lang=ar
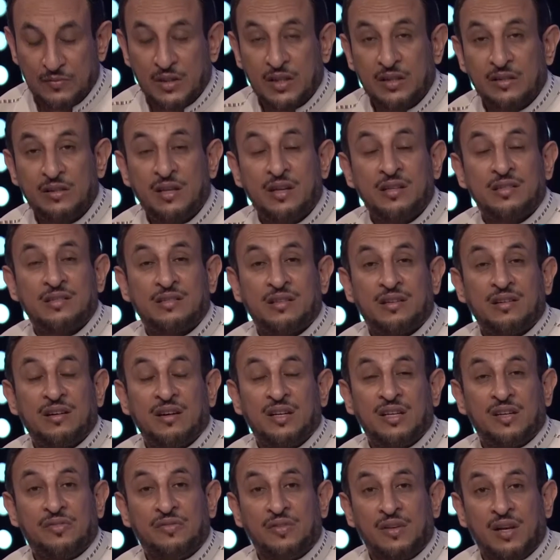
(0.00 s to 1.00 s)
درس
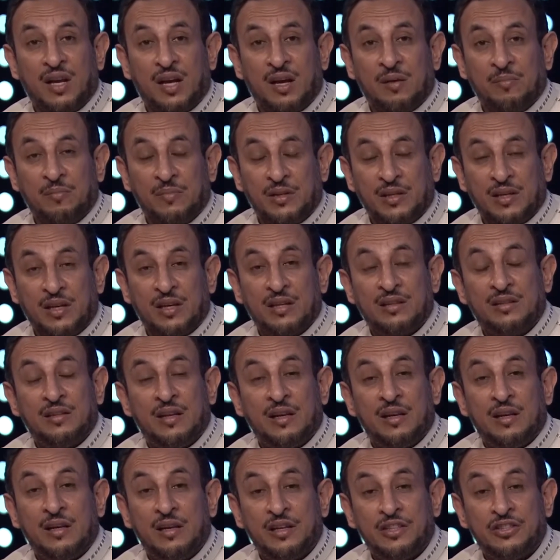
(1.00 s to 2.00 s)
غاية في الأهمية
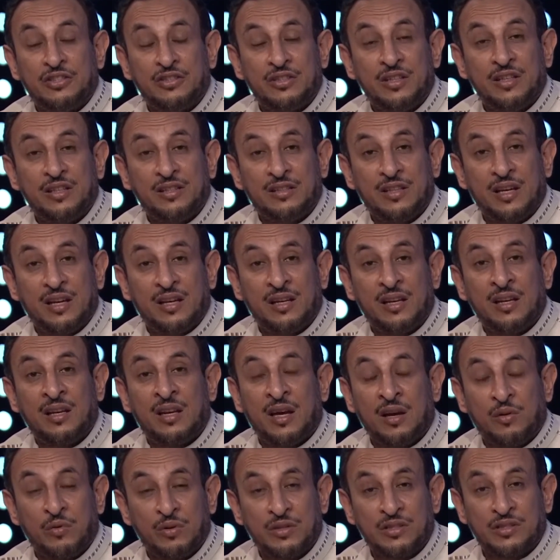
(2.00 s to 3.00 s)
الشيء ده اللي أنا
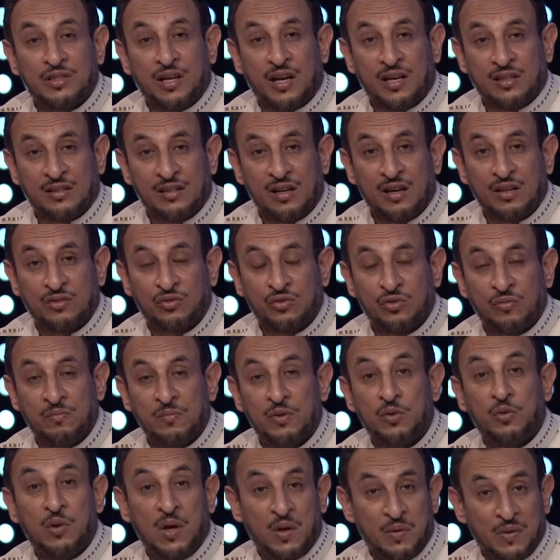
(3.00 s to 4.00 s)
هوصي حضراتكم
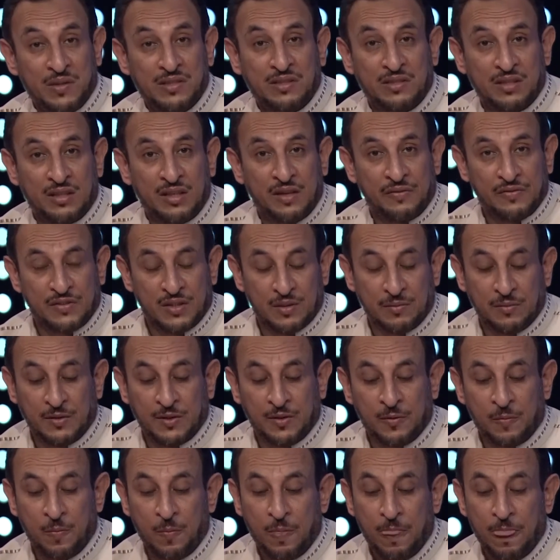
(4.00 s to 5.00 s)
بيه وهوصي نفسي بيه
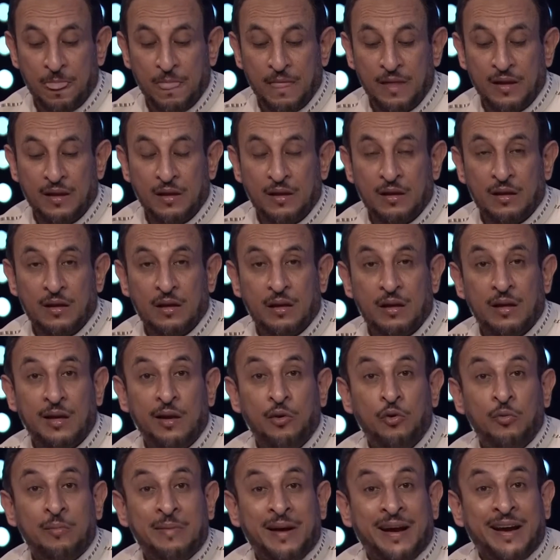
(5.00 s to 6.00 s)

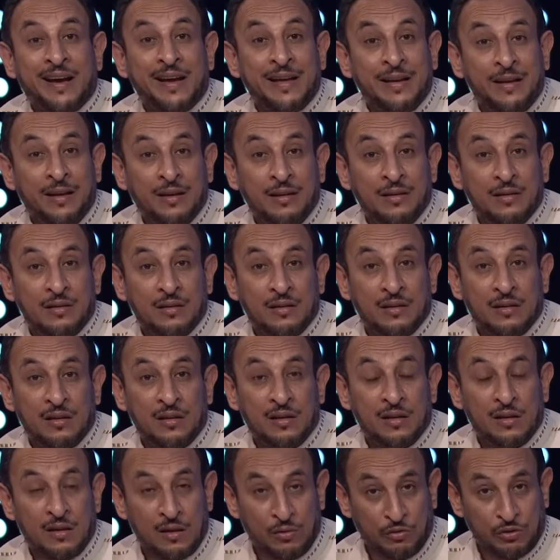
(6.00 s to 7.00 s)
لو معانا
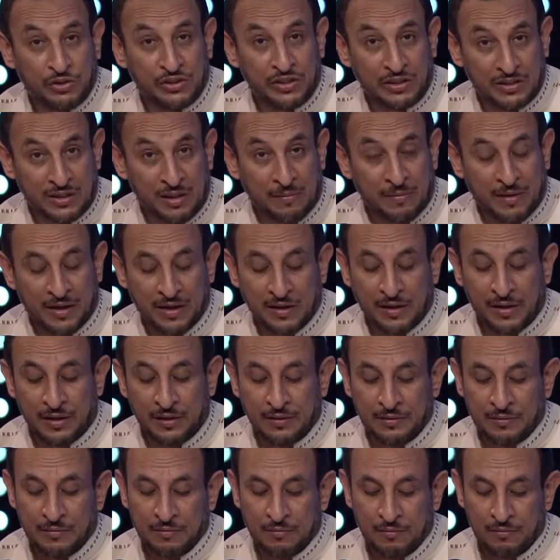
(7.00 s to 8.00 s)
لو الشيء ده معانا
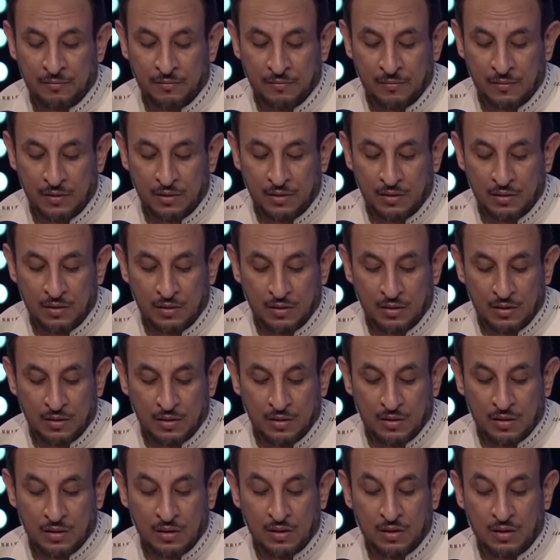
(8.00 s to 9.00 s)

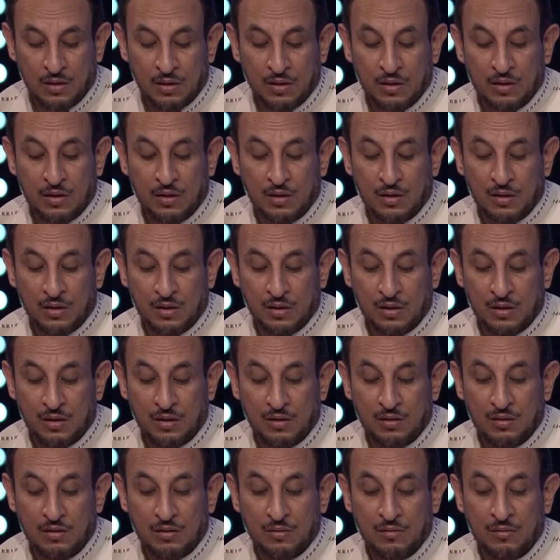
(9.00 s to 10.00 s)
آه
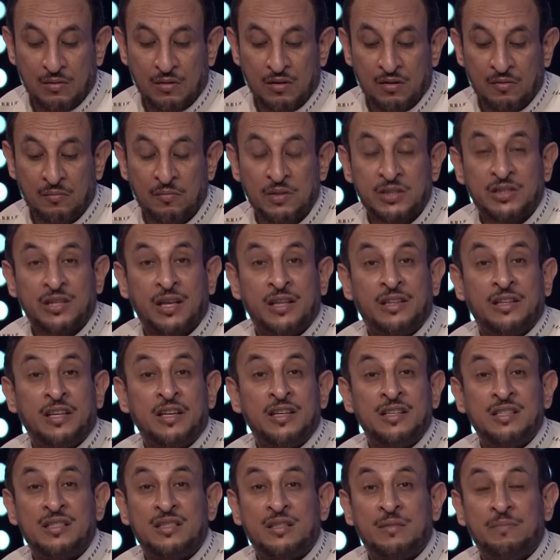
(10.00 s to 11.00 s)
مش
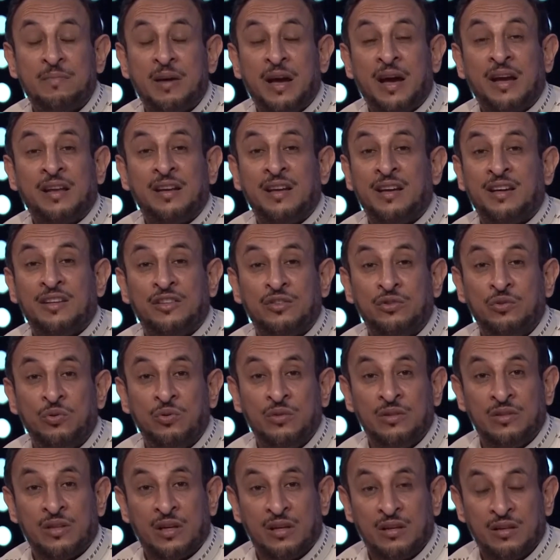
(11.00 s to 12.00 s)
هتحس بعناء
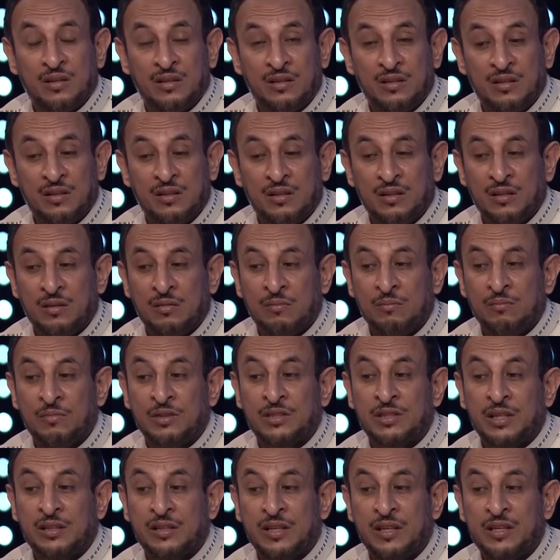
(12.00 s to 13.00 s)
الدنيا
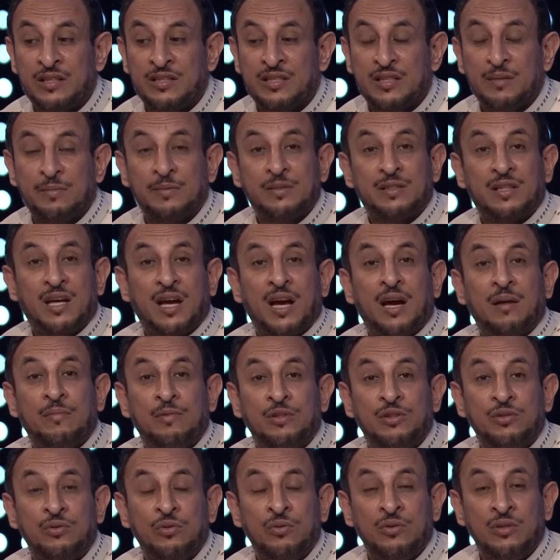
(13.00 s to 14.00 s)
مش هتحس بتعب
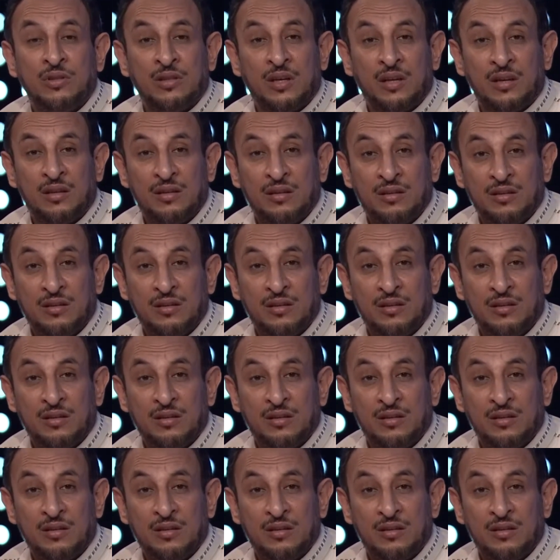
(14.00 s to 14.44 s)
الدنيا